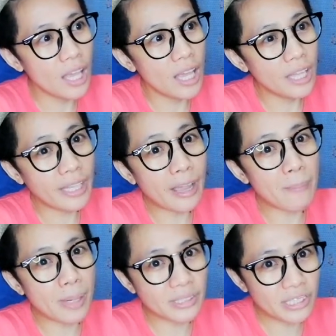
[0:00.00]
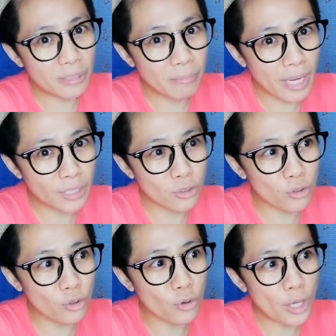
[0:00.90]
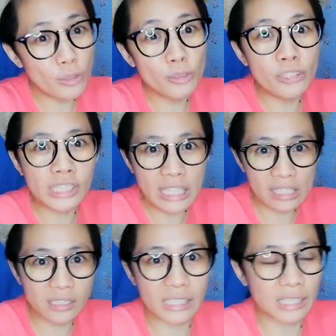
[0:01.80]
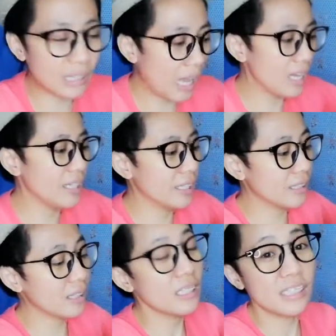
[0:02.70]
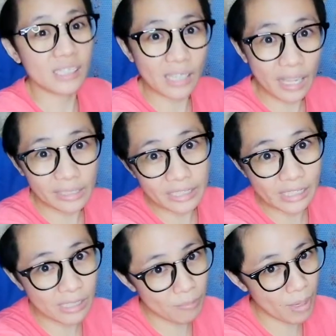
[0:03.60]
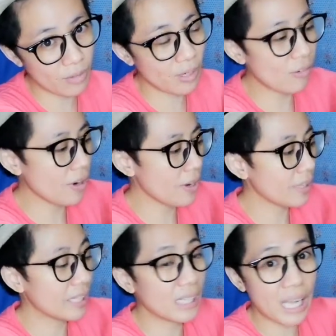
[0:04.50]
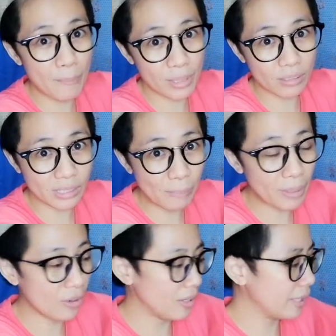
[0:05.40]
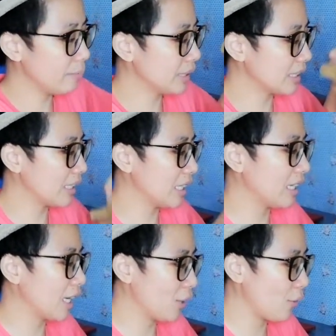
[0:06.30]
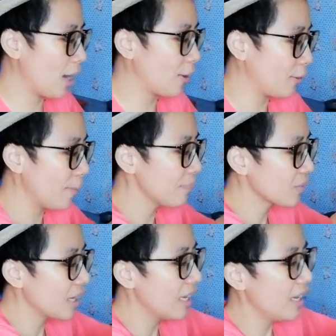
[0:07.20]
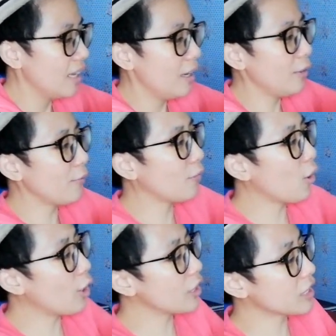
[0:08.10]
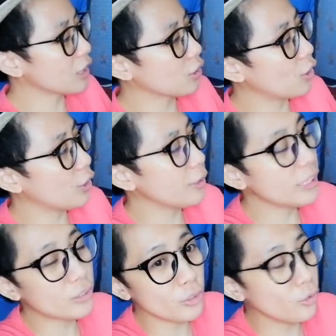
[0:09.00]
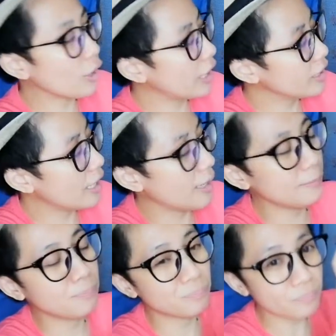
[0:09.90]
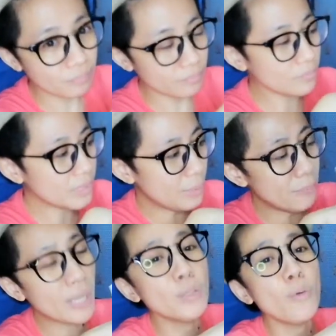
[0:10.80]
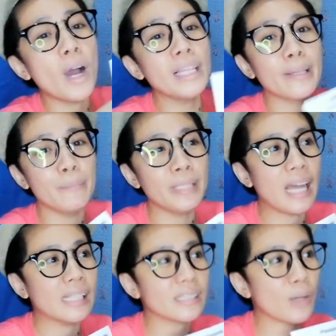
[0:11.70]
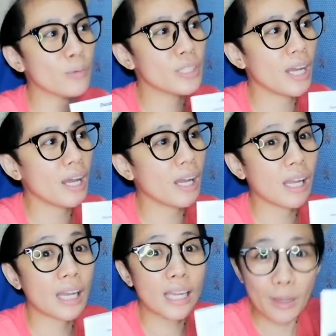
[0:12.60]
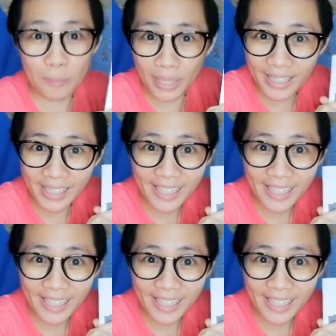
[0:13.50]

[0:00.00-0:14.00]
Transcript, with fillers: naka-mastermind ko kung ano yung skills and talent strategies na meron ako ngayon na ginagamit ko sa may online business na ginagawa ko. And of course, ito, ito yung kanyang manual na binasa ko siya kagabi